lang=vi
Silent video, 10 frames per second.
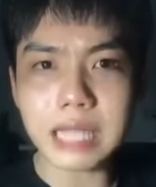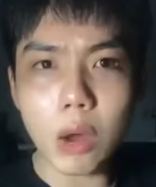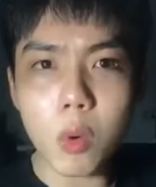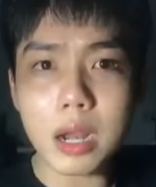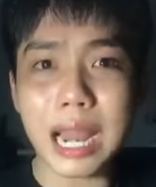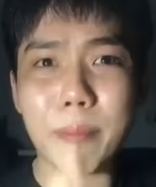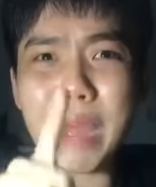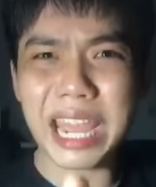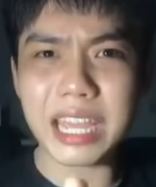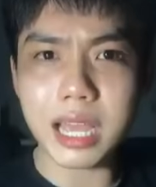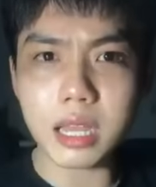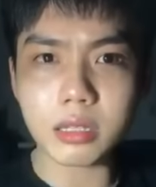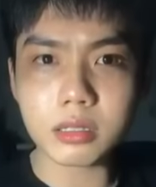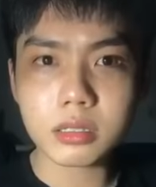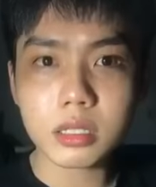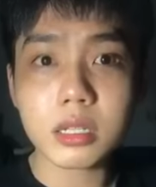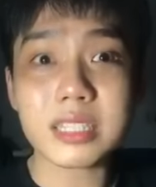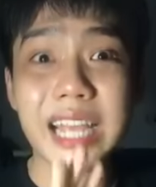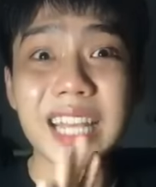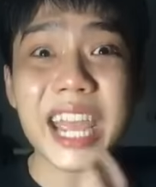sau á là mày á
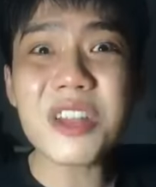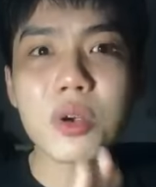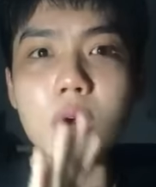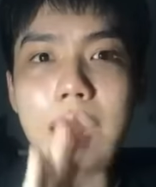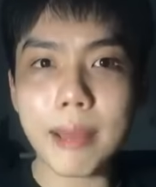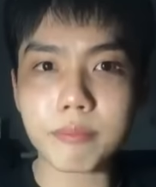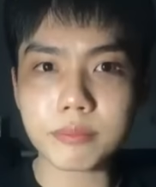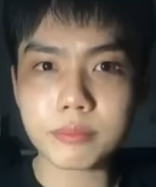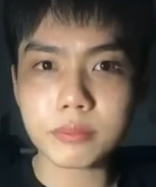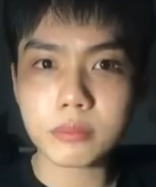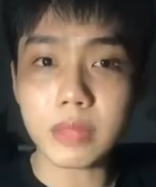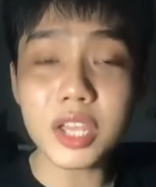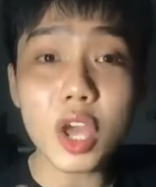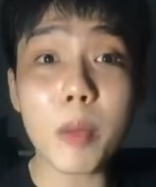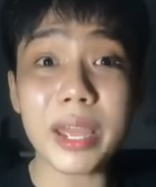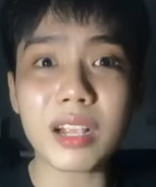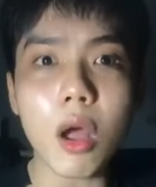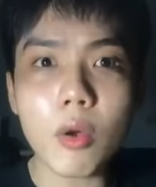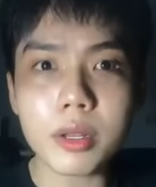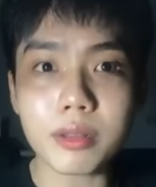sẽ thấy được người âm để cho mày
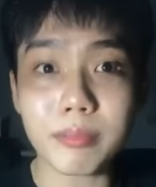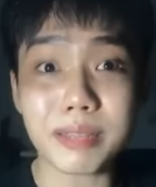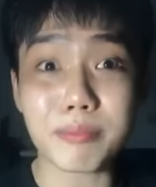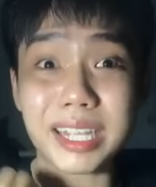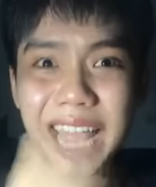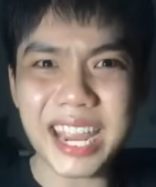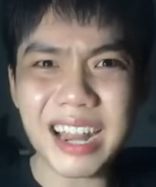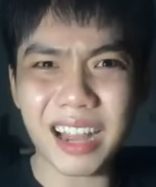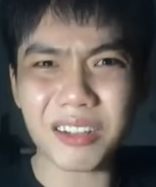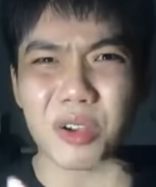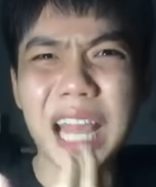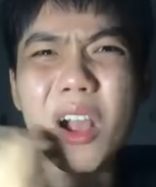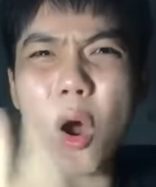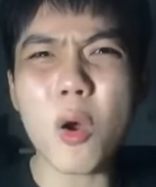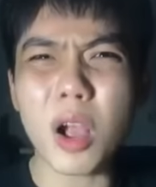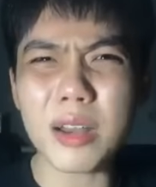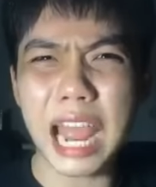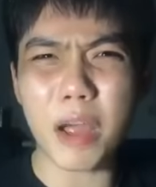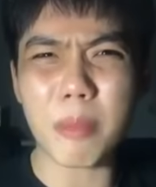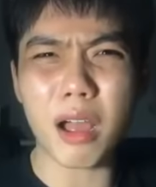coi mày mày thấy là người ta khổ cỡ
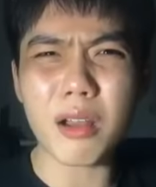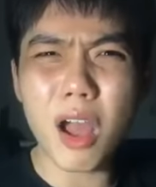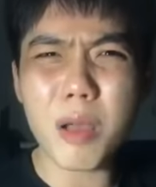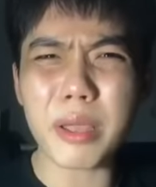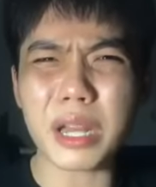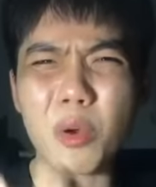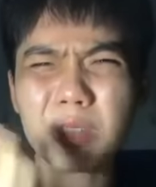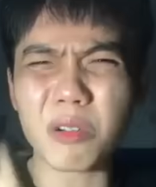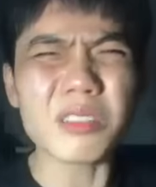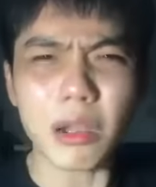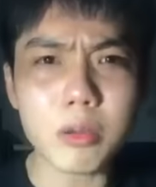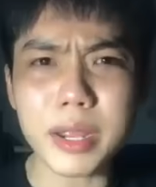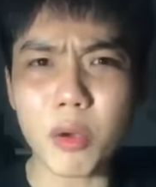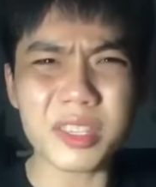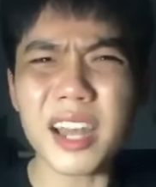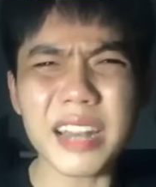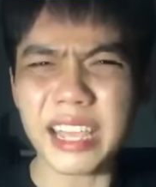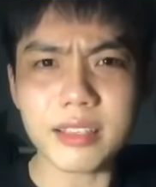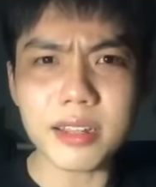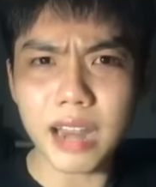nào mà ở đó mày đầu tự tử mày đầu chết này
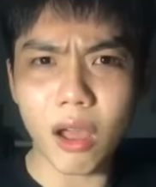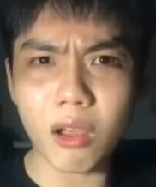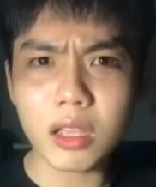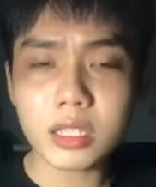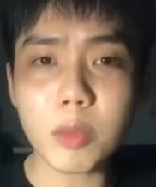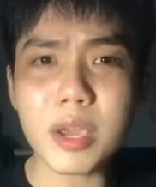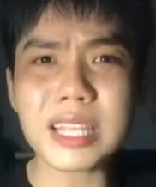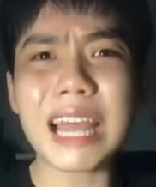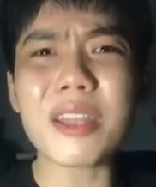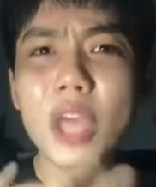chết nọ trong khi ta đã